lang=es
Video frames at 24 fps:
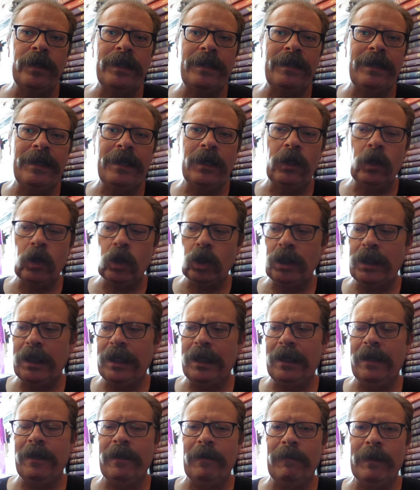entre
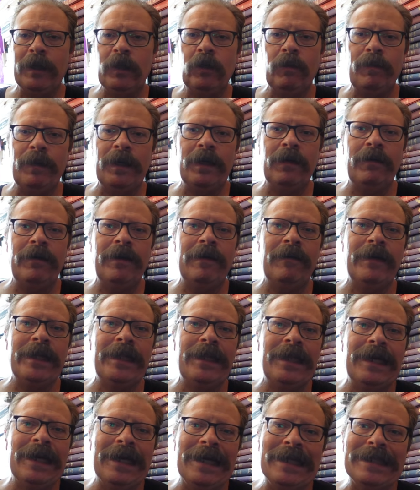Costner y el hermano pirado de la
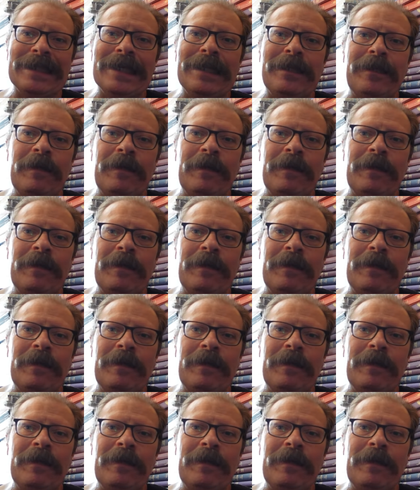banda es el